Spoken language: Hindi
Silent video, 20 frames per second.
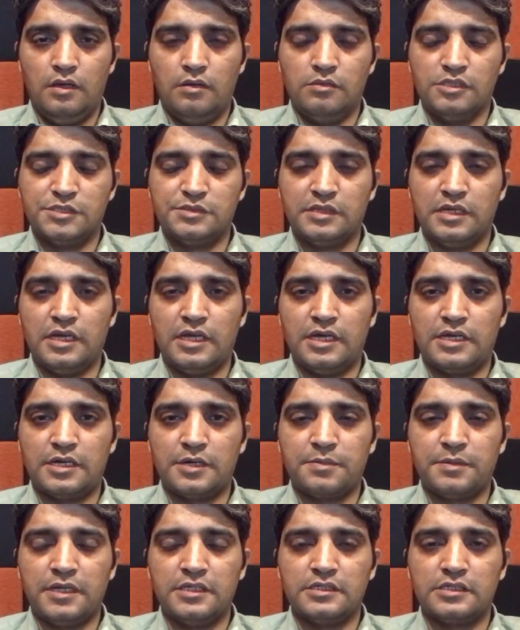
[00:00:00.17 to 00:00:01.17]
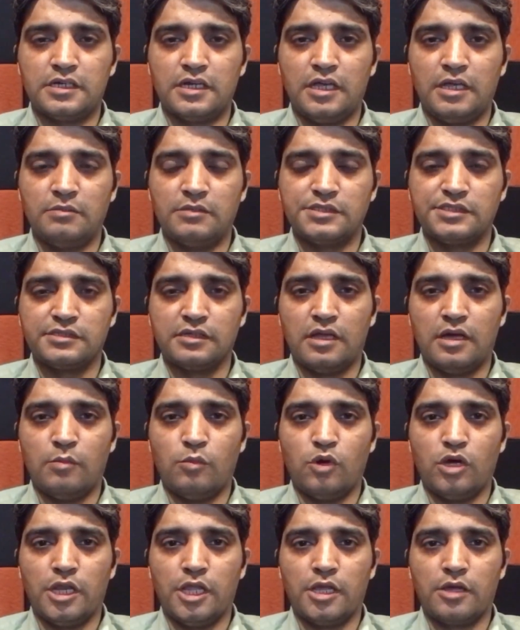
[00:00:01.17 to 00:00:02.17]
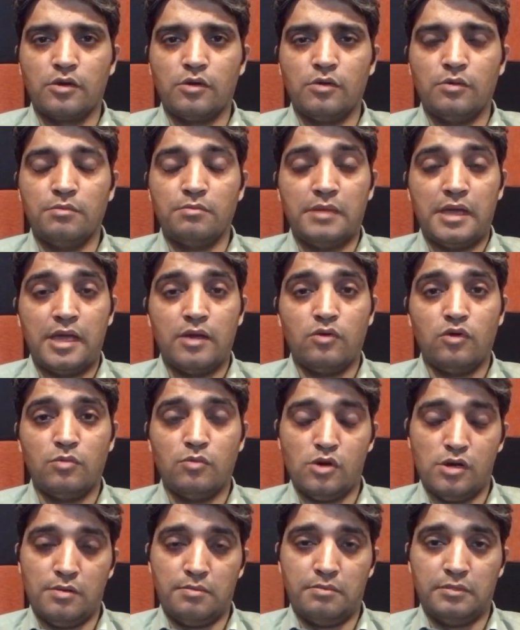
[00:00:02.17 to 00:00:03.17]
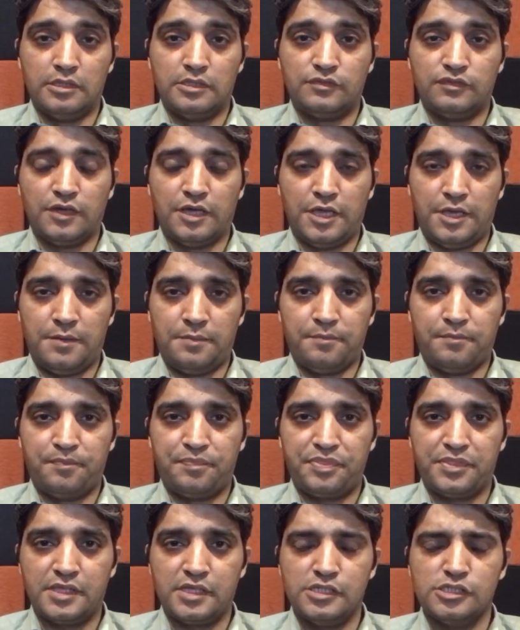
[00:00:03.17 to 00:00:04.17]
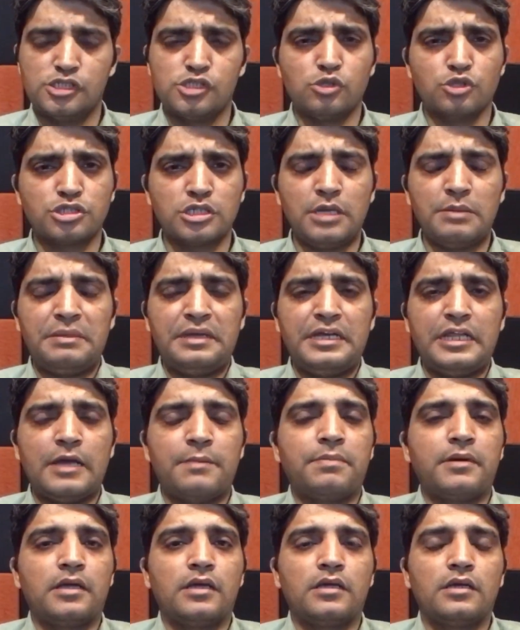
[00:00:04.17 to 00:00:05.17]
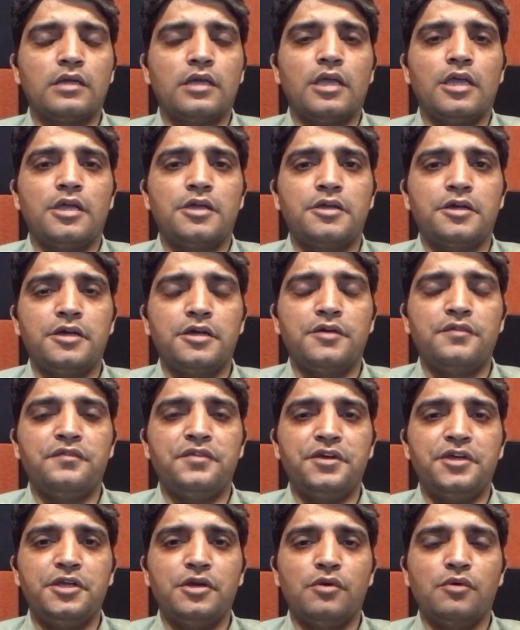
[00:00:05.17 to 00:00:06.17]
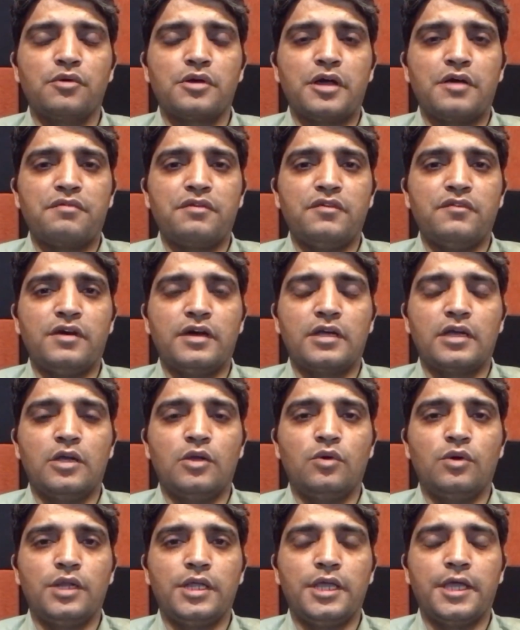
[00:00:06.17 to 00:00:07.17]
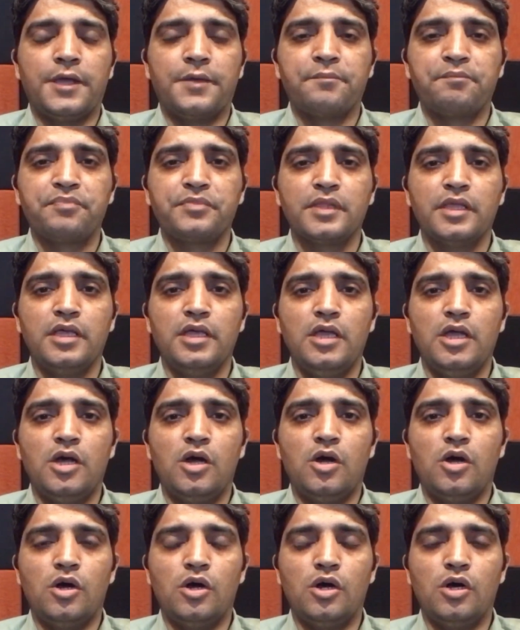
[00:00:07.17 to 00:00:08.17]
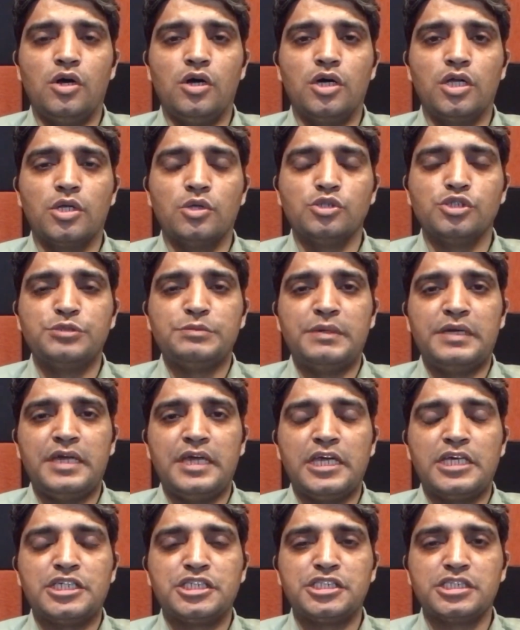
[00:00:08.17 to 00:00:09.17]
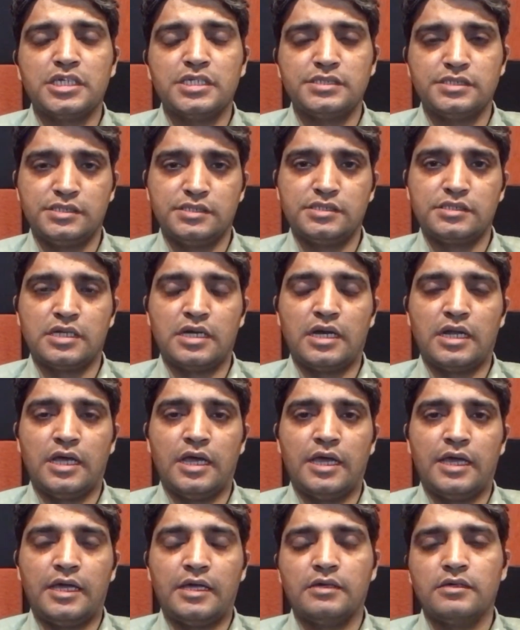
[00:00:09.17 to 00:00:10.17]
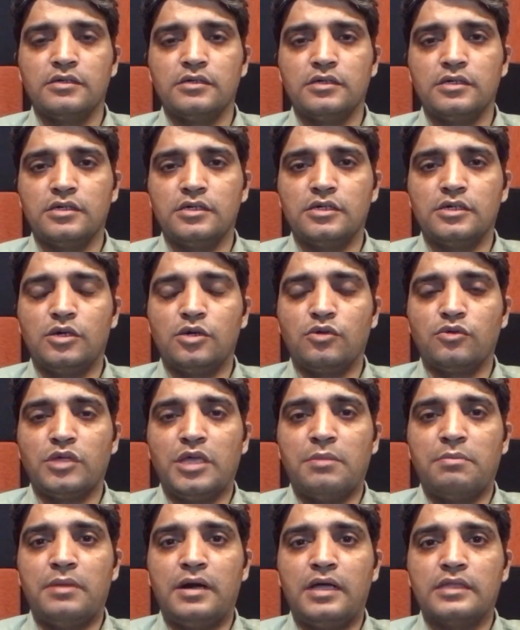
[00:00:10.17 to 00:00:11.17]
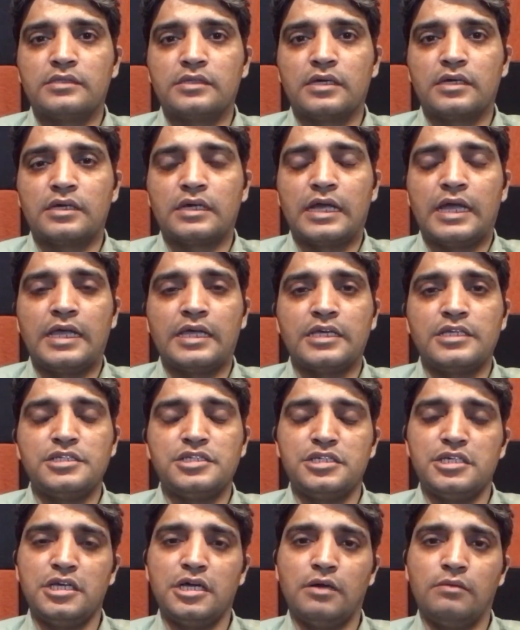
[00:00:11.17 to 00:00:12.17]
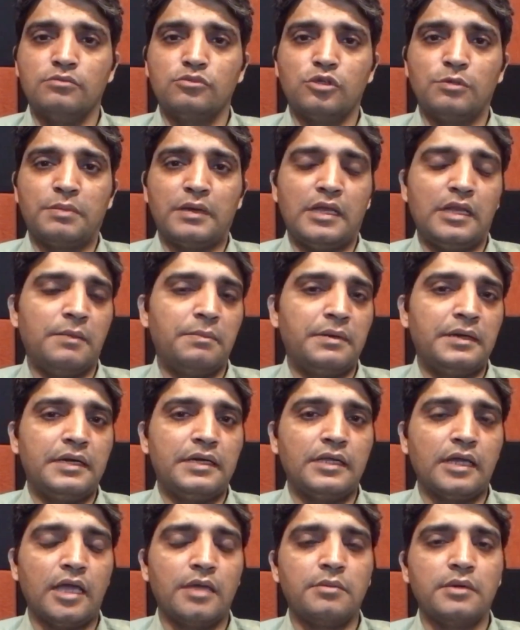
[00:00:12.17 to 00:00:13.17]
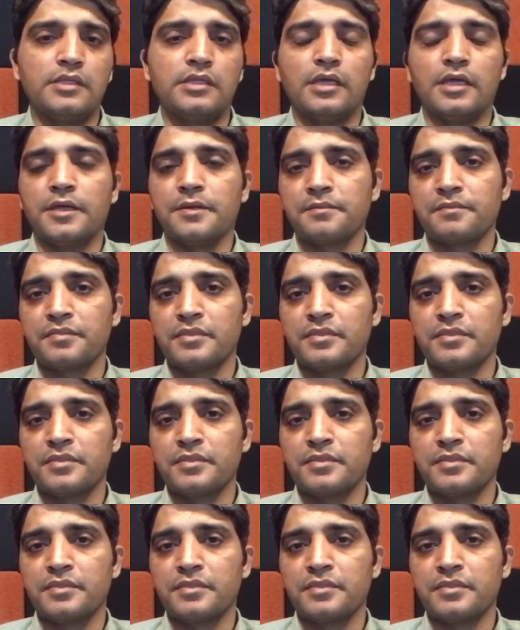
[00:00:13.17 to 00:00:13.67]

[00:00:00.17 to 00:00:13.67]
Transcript: बसमीम अल्लाम मैं हूं मोहम्मद फ़हीम सोशल मीडिया पर एक वीडियो काफ़ी वायरल हो रही है और उसमें एक शख्स खड़ा है और ये बात कर रहा है कि जी हम तो पहले पीटीआई में थे